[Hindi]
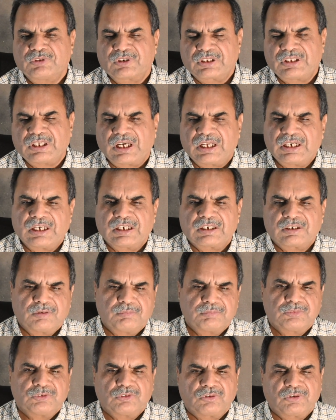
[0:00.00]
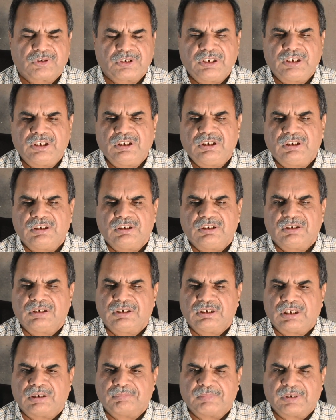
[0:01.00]
मर्दाना कमज़ोरी
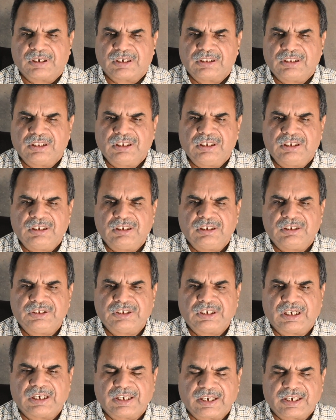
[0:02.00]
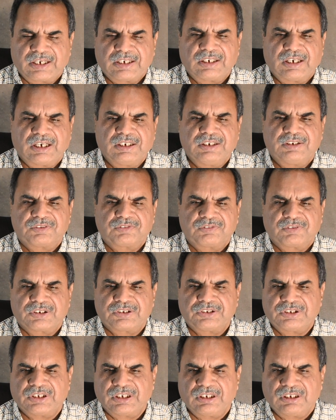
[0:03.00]
नामर्दी या इरेक्टाइल
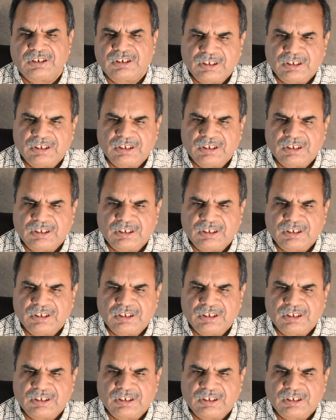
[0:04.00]
डिसफंक्शन